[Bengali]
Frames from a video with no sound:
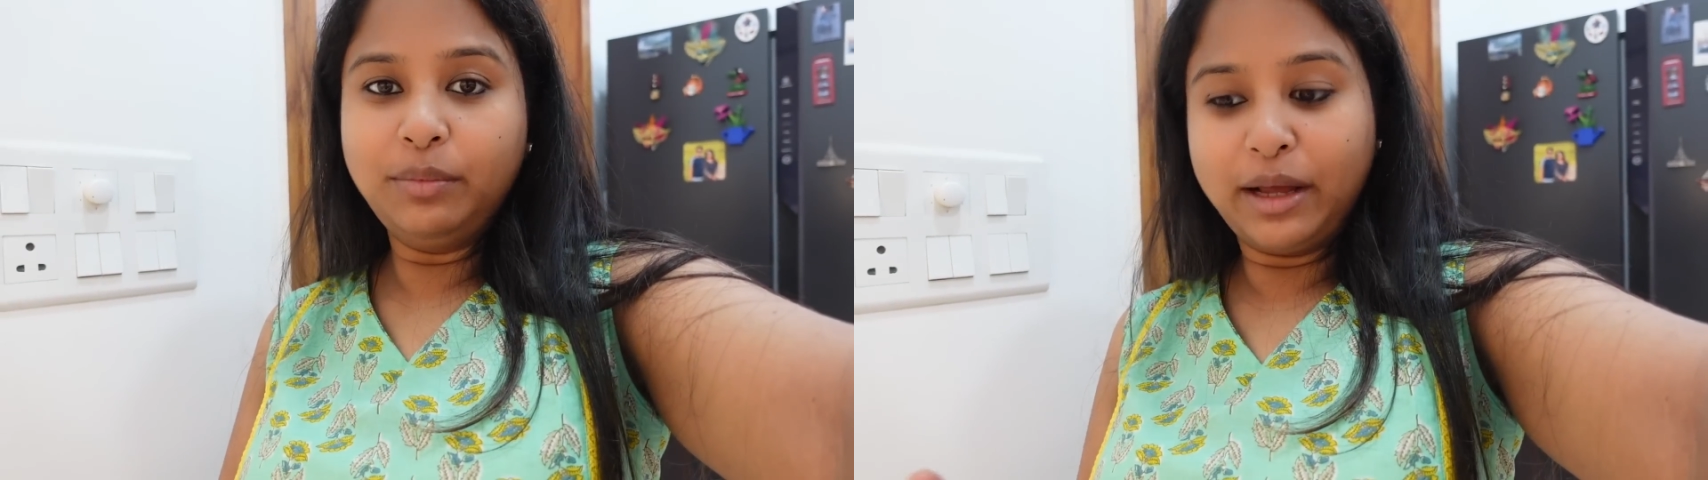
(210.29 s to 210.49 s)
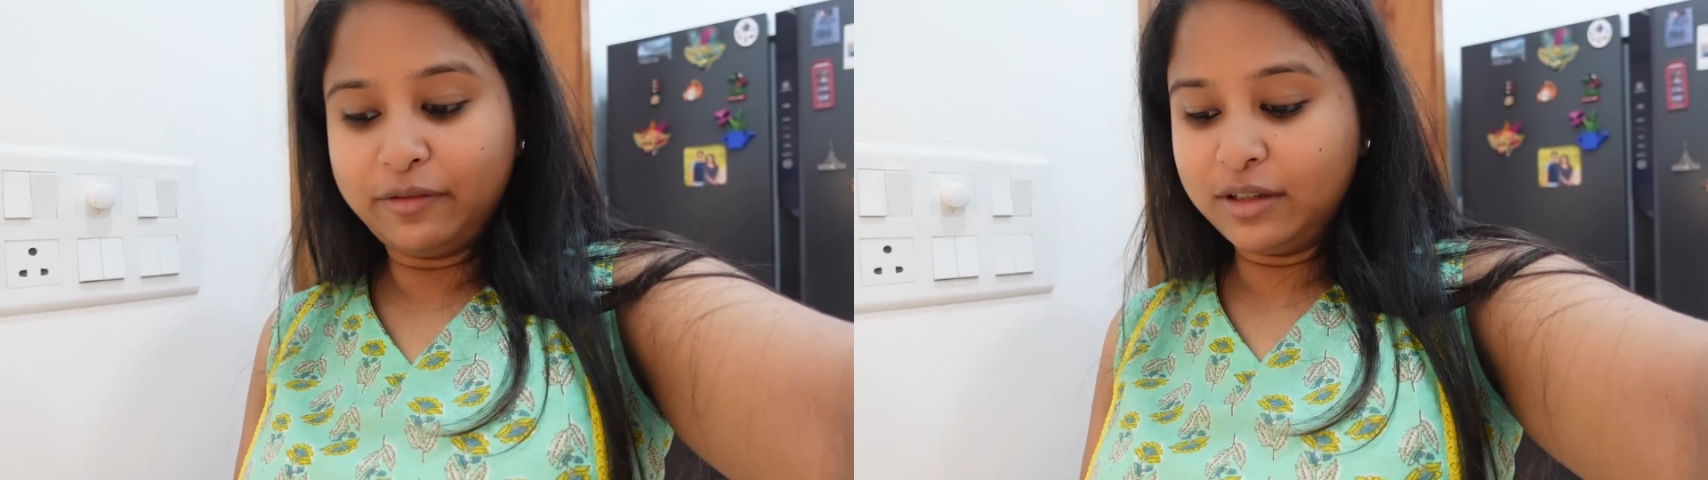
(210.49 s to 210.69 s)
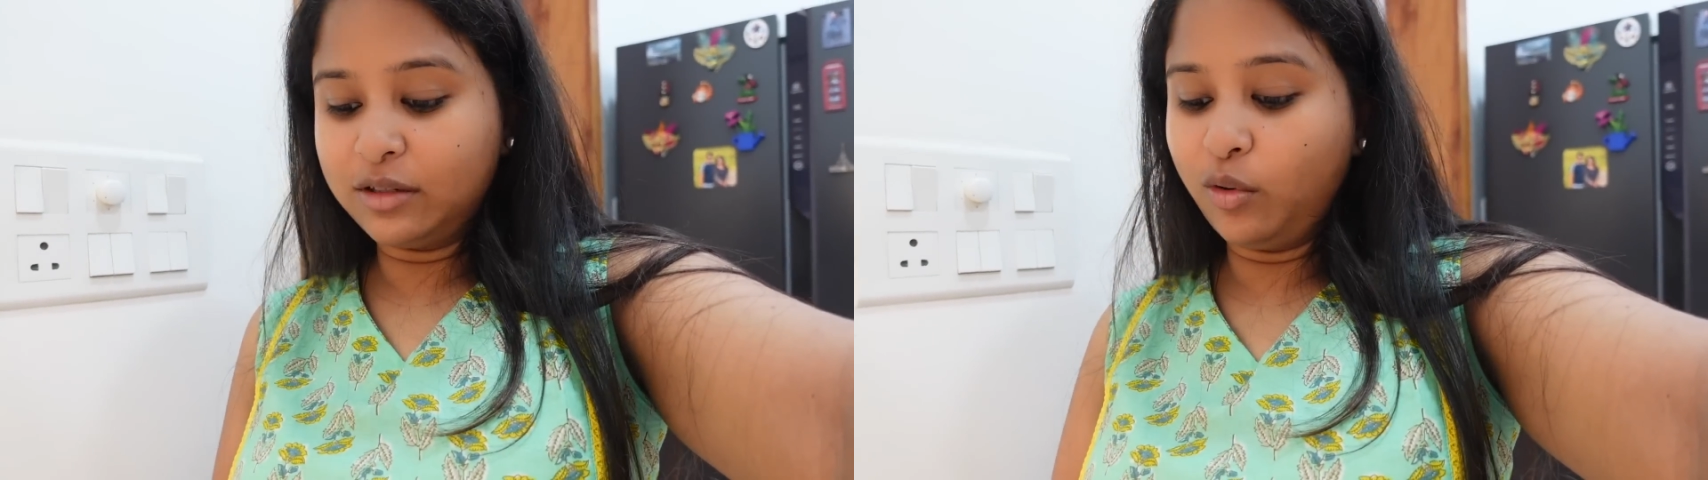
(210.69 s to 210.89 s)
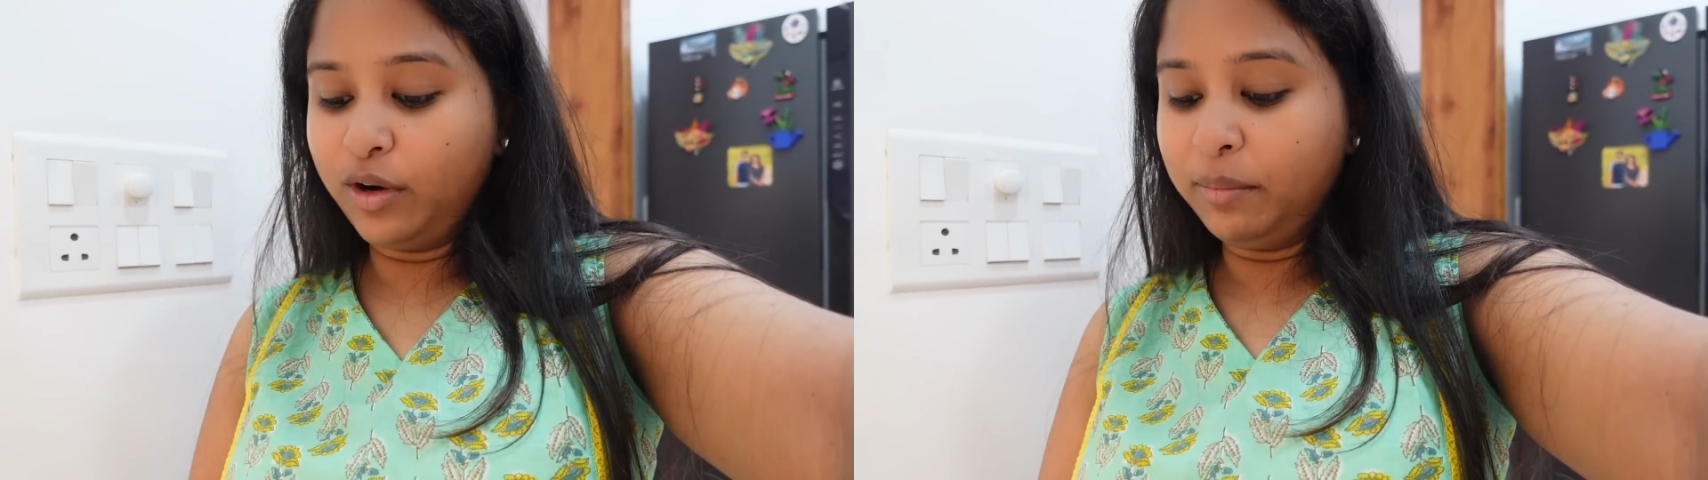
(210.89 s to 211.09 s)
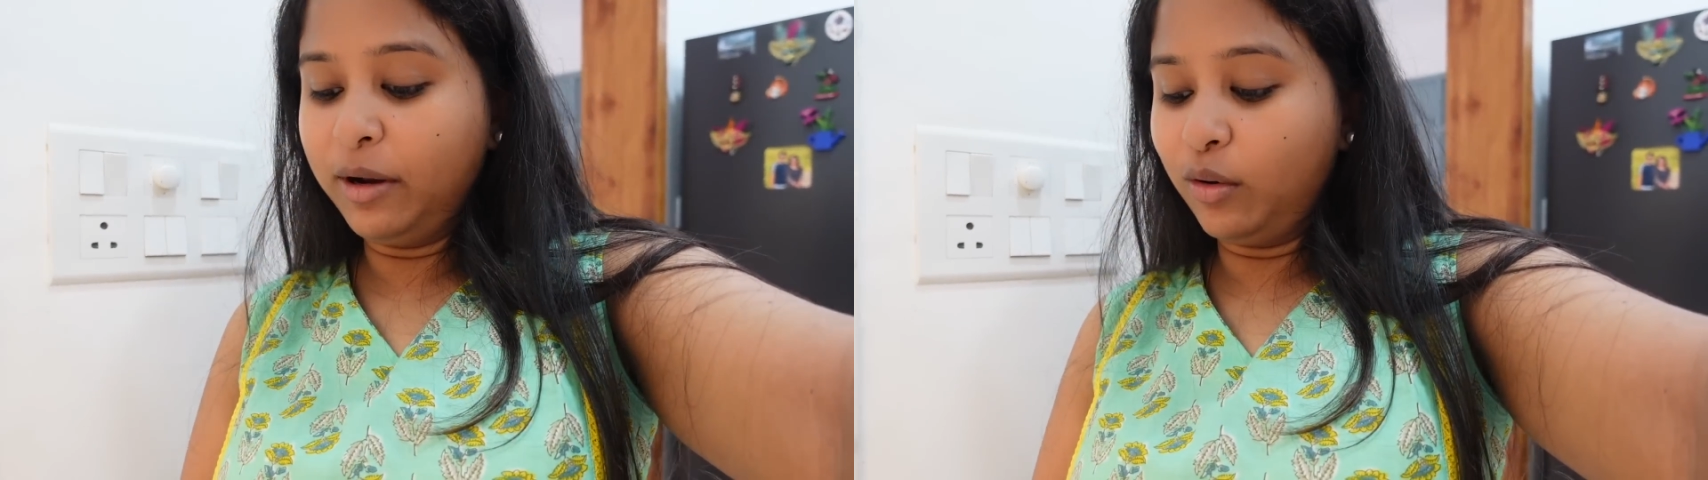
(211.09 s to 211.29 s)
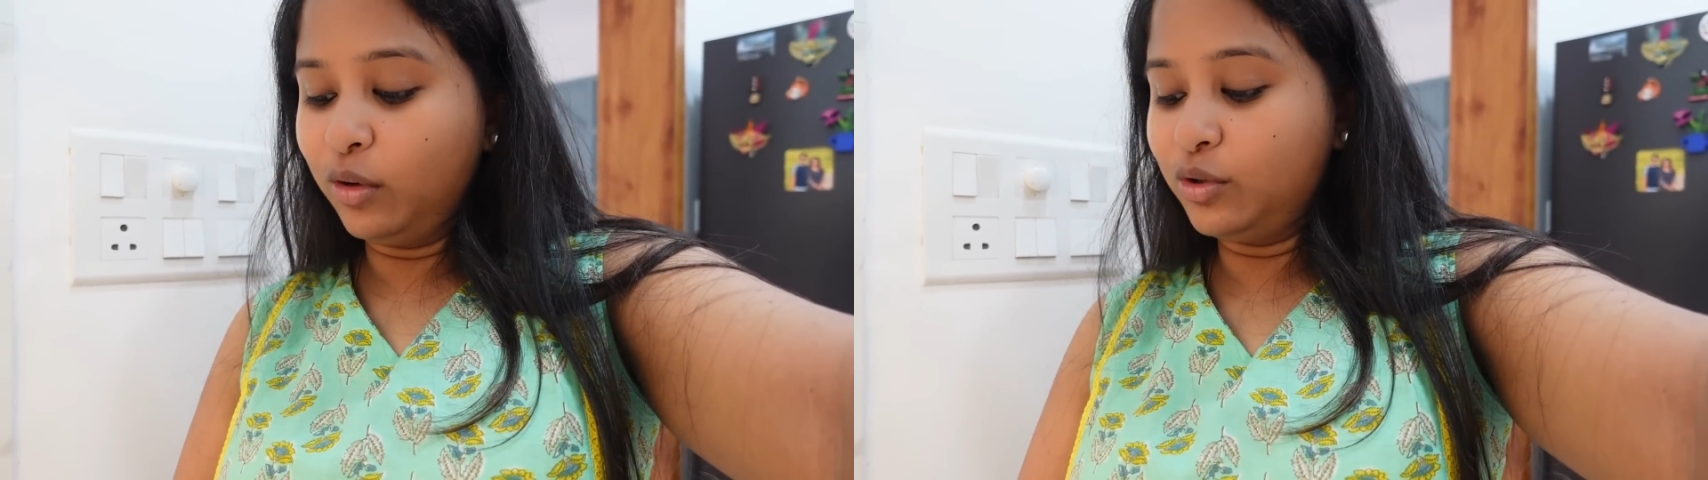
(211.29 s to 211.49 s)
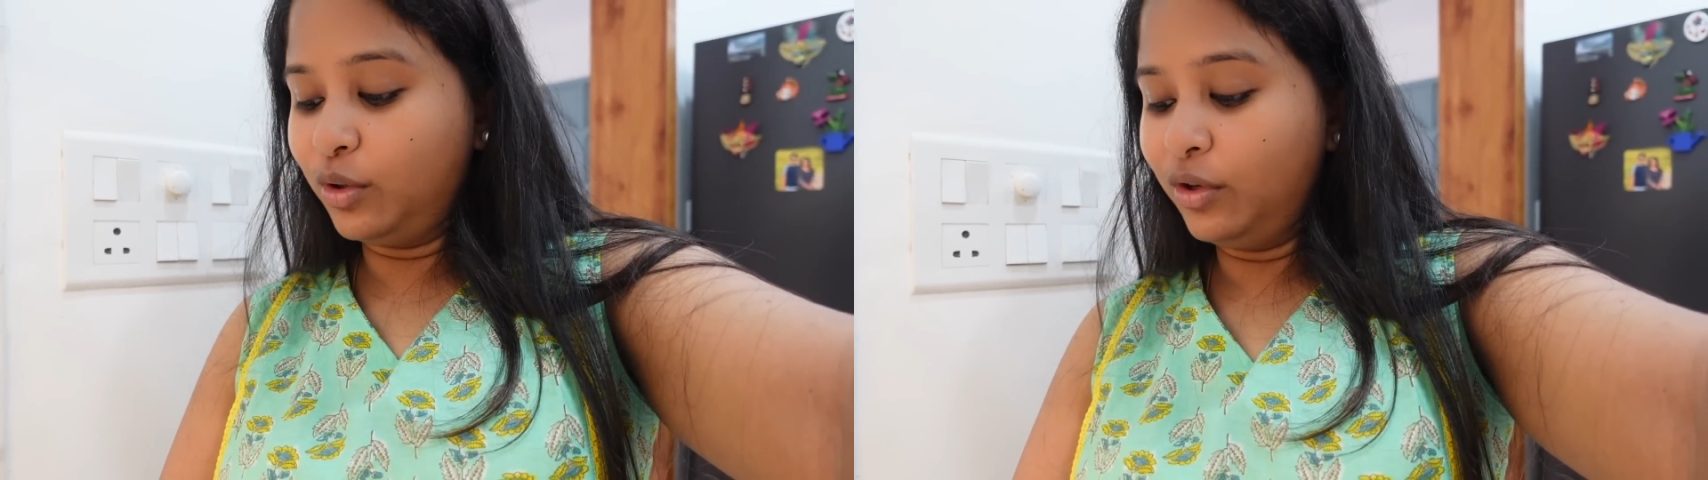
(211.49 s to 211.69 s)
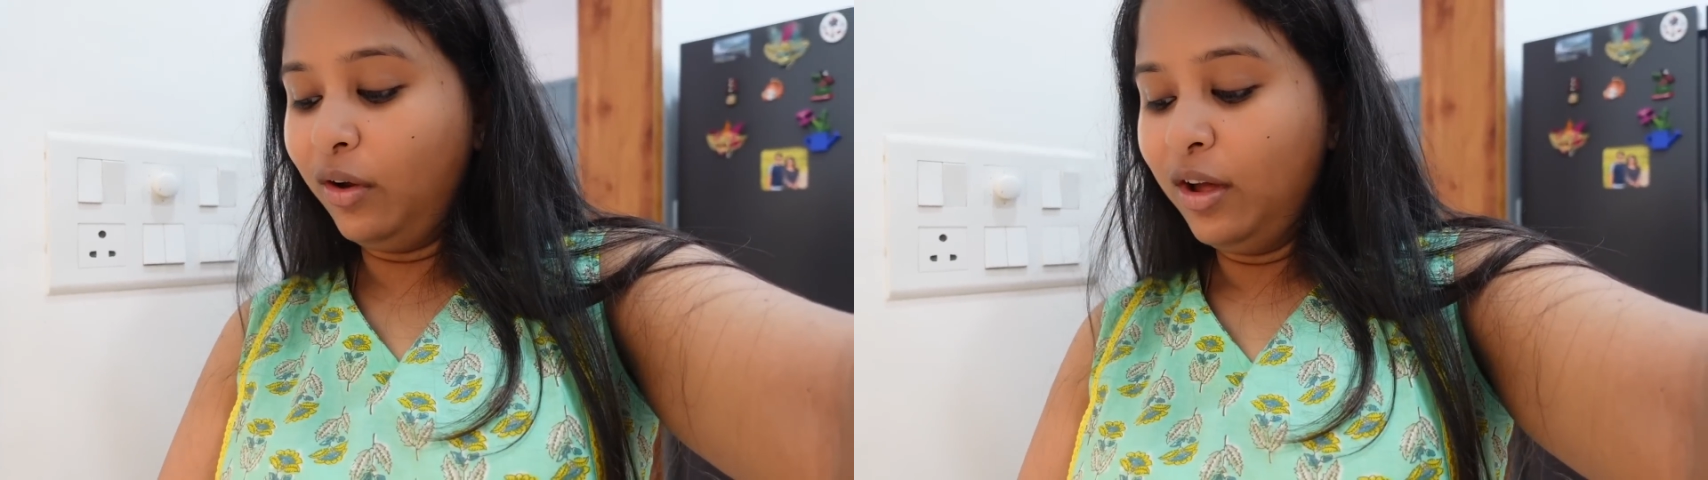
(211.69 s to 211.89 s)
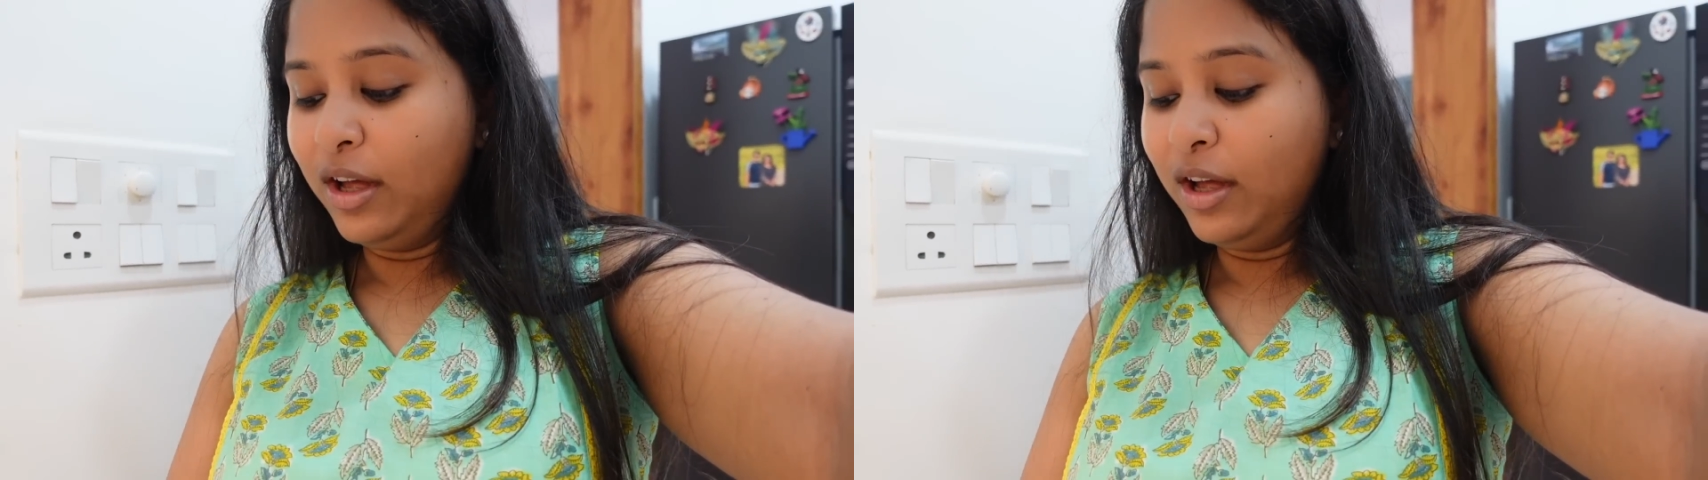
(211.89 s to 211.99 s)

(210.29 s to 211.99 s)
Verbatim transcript: ব্রেকফাস্ট করে বেরোলো যদিও